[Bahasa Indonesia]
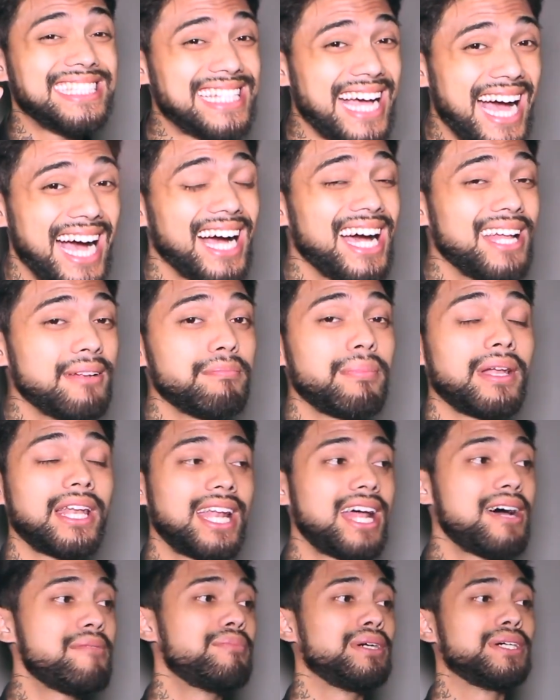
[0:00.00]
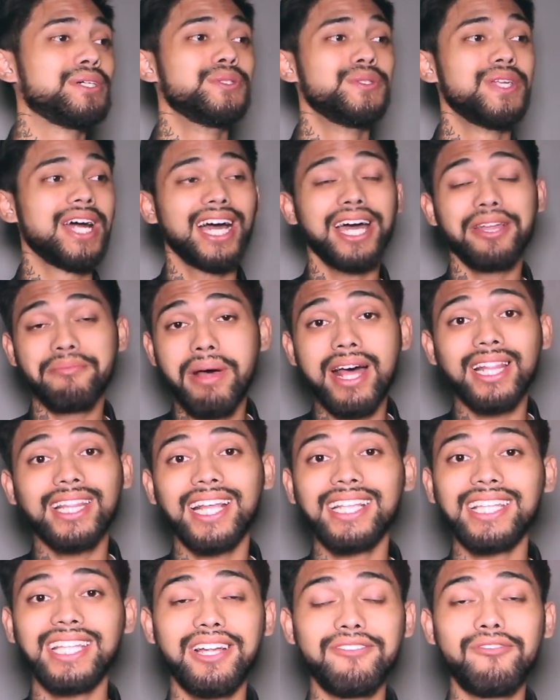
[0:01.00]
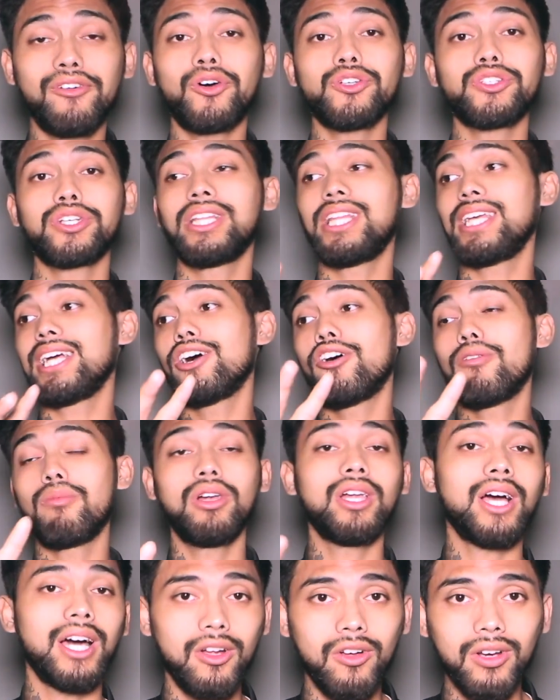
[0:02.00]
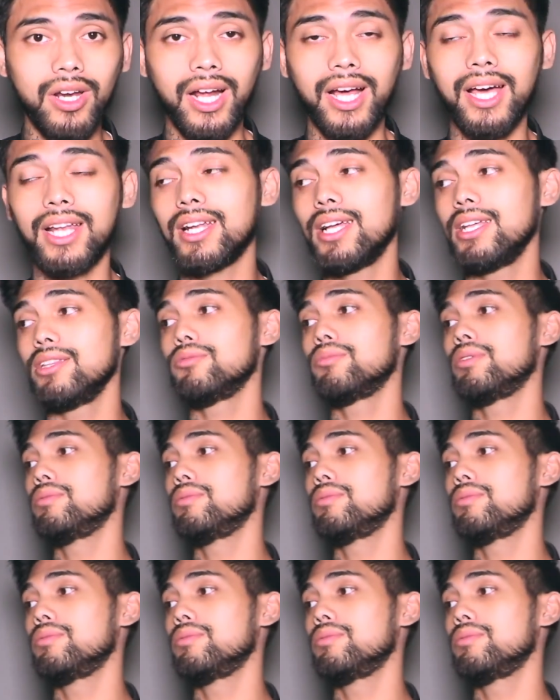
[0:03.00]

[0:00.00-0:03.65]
jangan pernah menggunakan mata yang tidak fokus ketika ngobrol dengan orang karena itu